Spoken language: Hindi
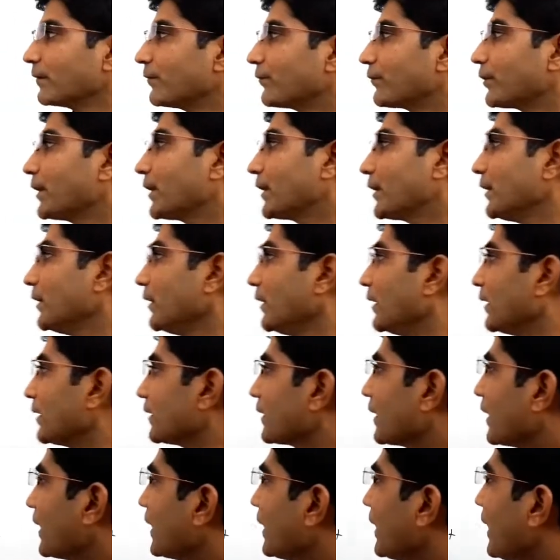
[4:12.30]
फिर
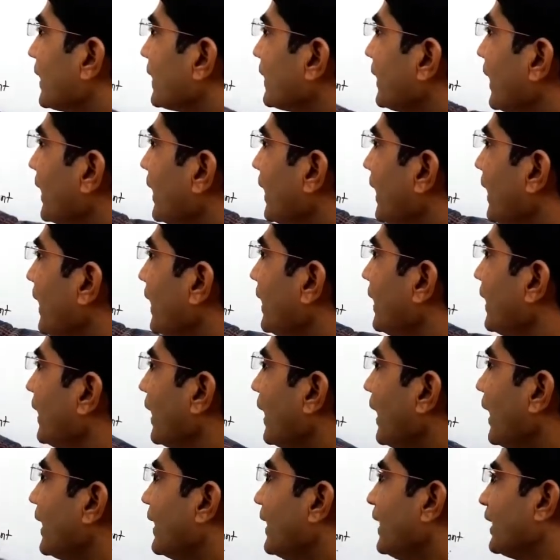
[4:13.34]
थर्ड आता है
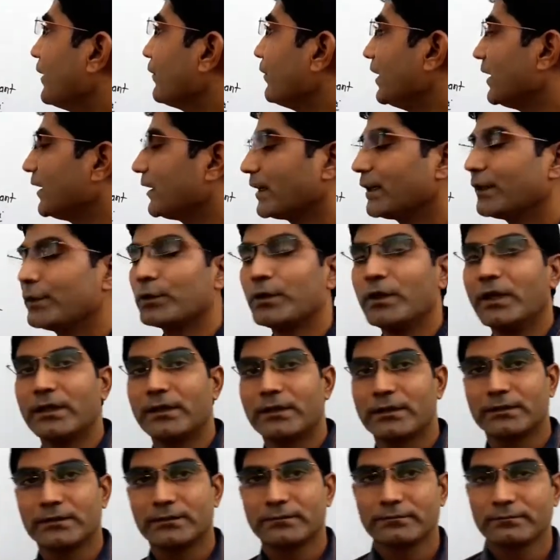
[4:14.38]
एडिक्वेट
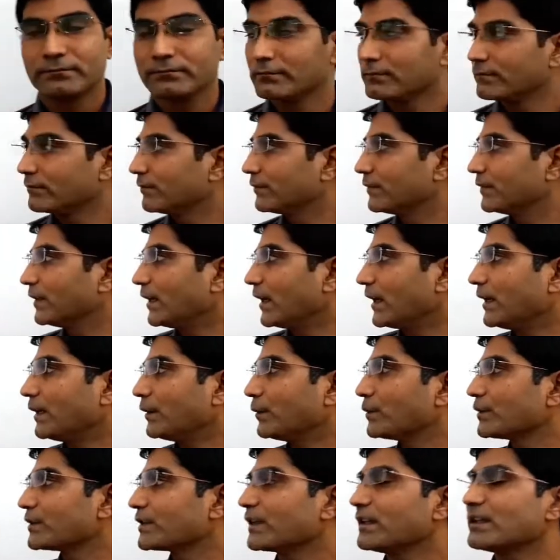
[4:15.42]
यूनिट यानी
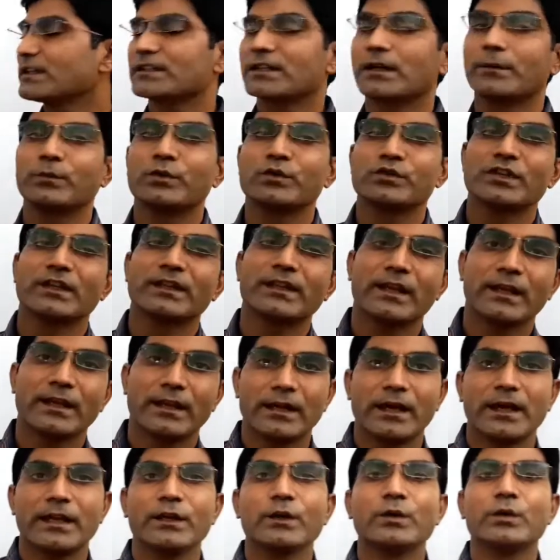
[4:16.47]
उसकी समुचित
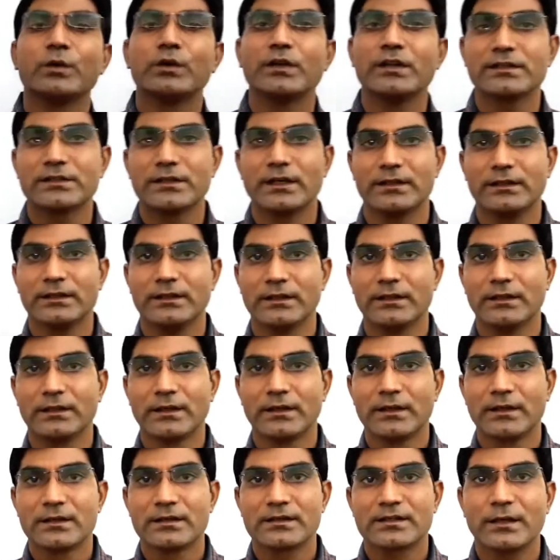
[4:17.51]
इकाई होनी चाहिए
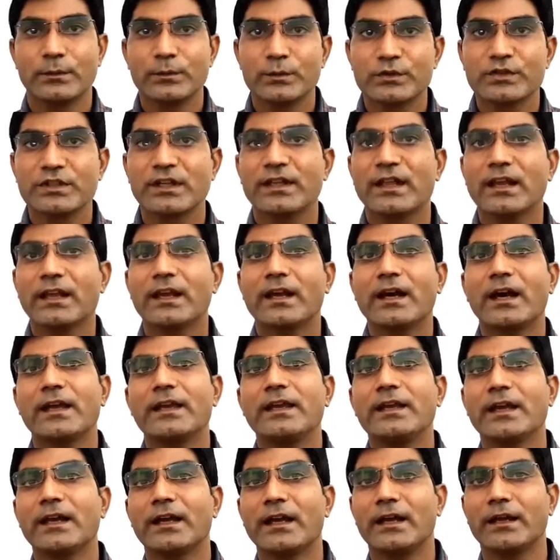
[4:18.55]
समुचित
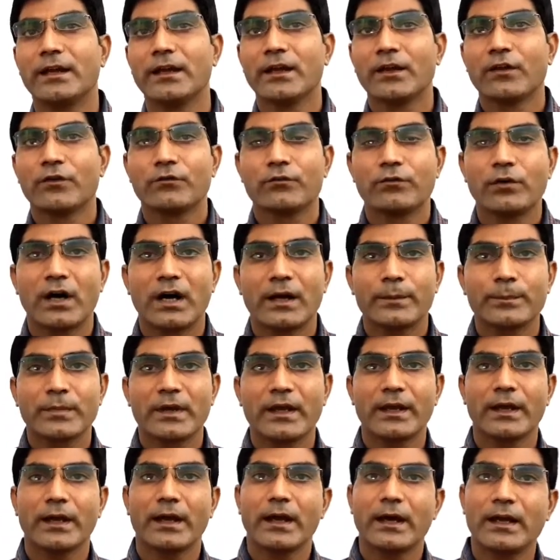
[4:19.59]
इकाई है वो
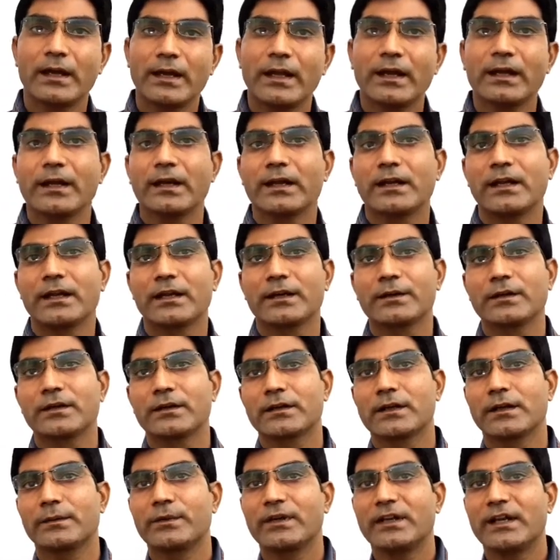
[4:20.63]
आपके अलग अलग
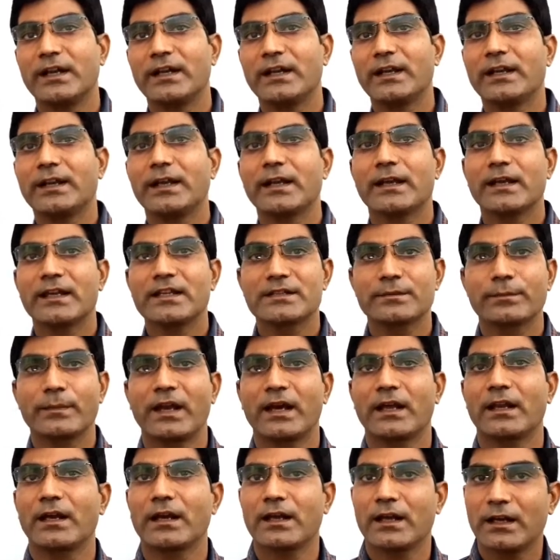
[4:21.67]
कमोडिटी के केस में
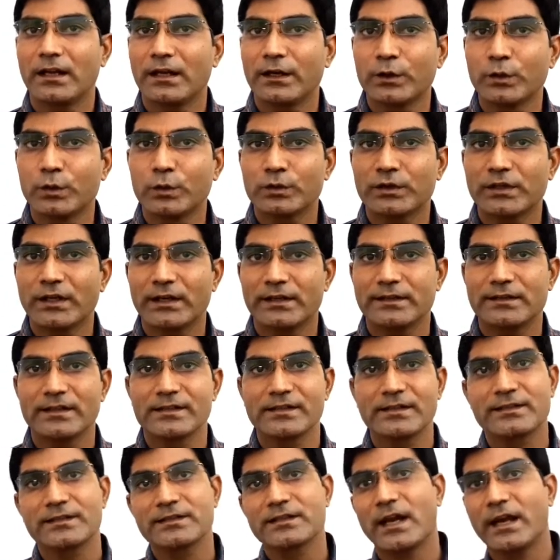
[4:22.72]
अलग अलग होता है
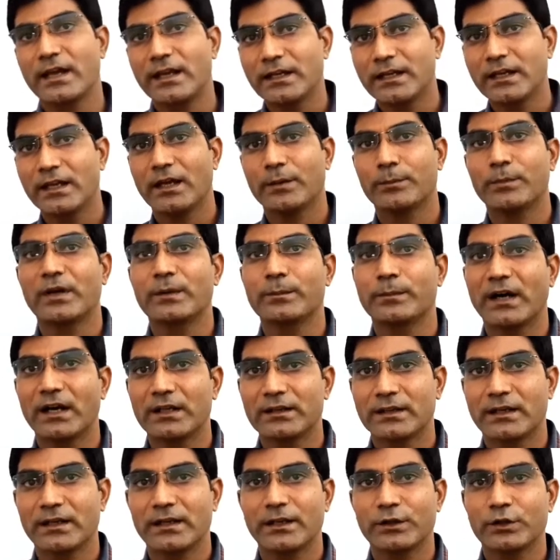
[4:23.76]
जैसे चाय की अपन
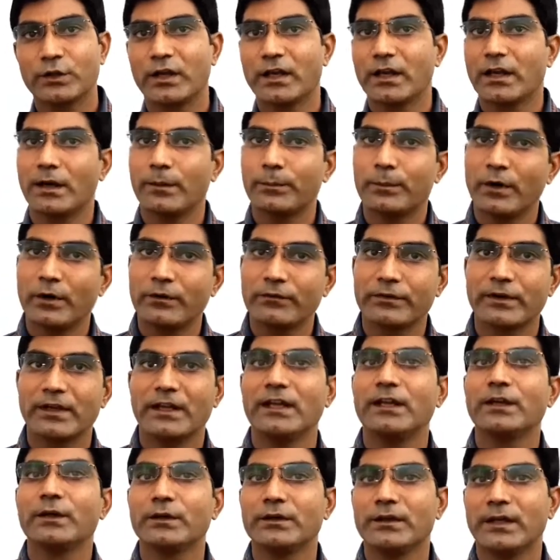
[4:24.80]
बात करें तो एक कप ऑफ
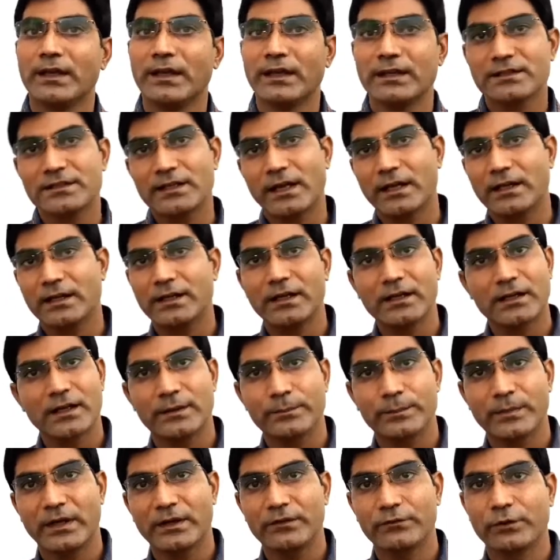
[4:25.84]
टी एक चाय का
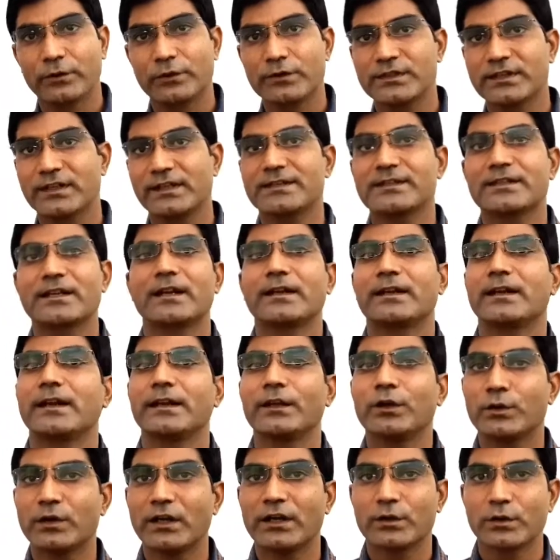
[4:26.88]
कप है वो उसकी स्टैंडर्ड
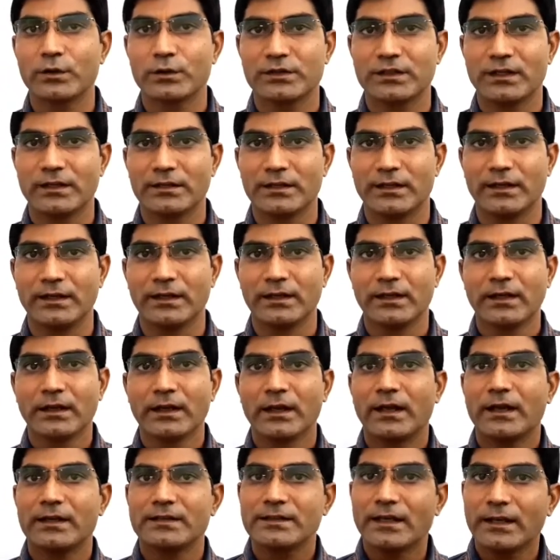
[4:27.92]
यूनिट हो जाता है
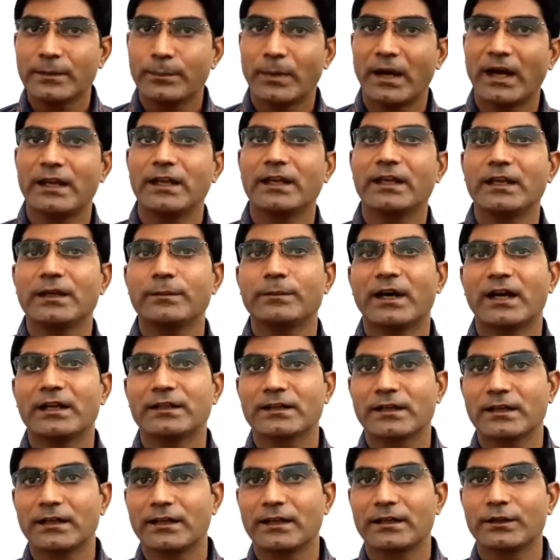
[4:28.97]
ऐसे ही पानी की
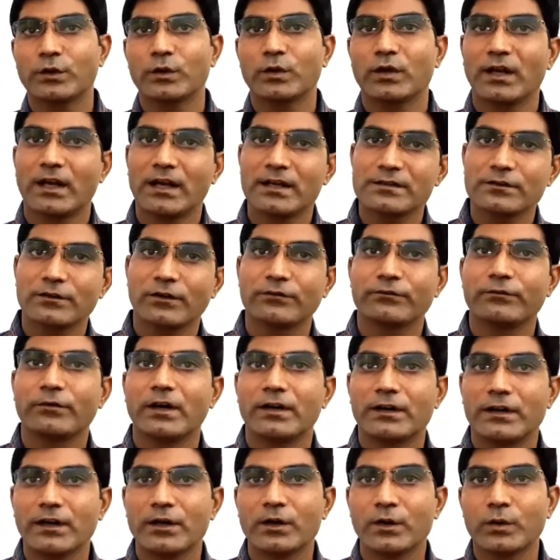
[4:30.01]
बात करें तो एक ग्लास ऑफ
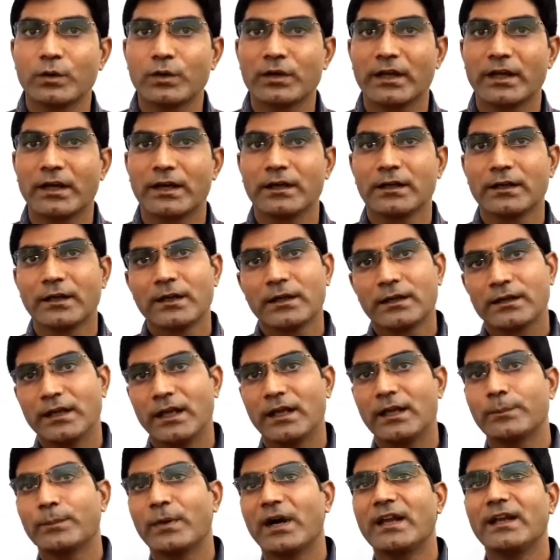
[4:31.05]
वाटर हो गया
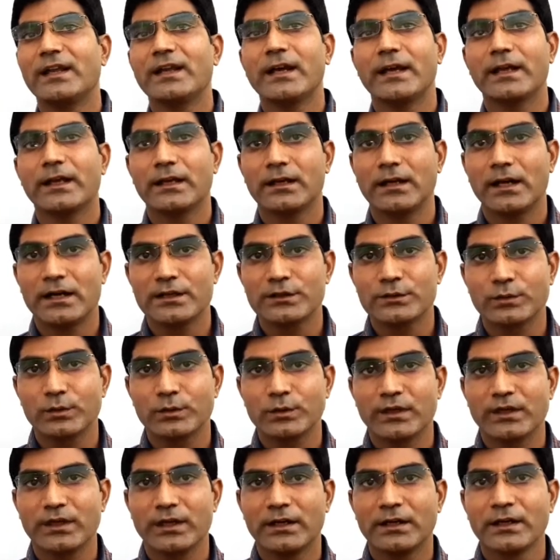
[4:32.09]
यानी पानी का एक ग्लास हो
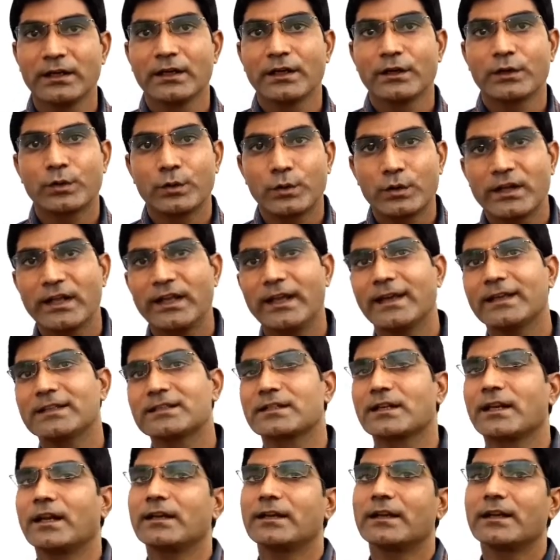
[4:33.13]
गया रोटी एक
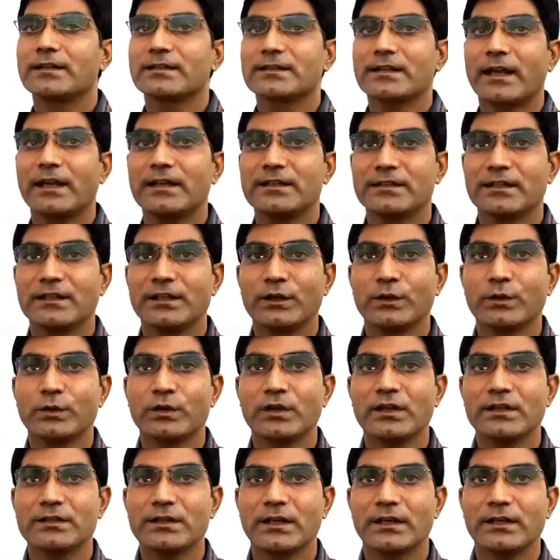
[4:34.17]
स्टैंडर्ड साइज की
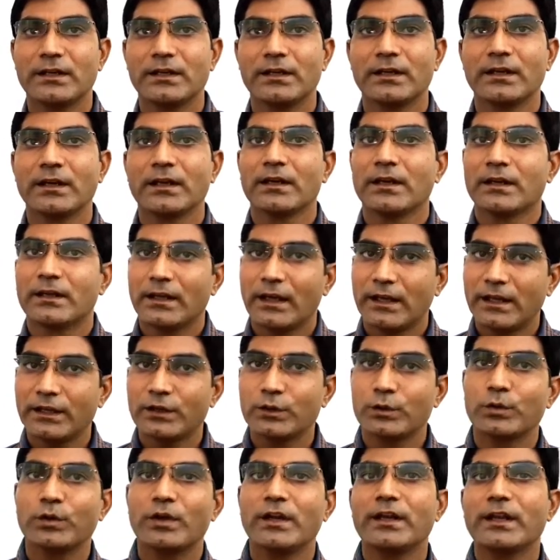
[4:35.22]
होनी चाहिए यानी
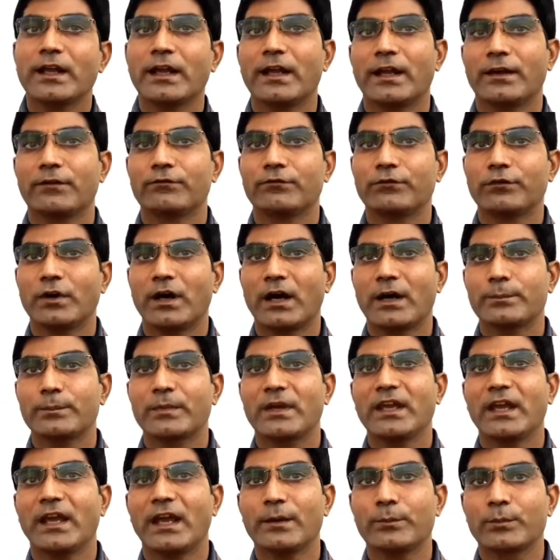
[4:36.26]
यूनिट है वो
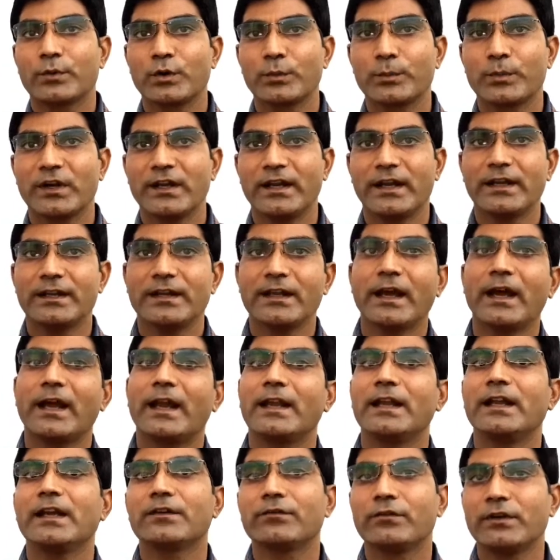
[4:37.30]
आपकी अप्रोप्रिएट या
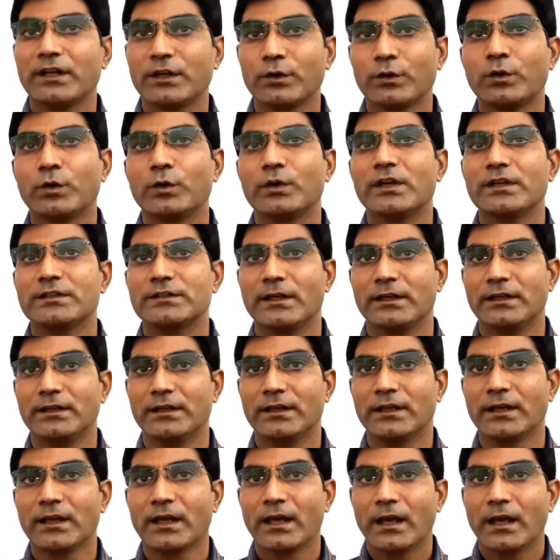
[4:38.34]
एडिक्वेट होनी चाहिए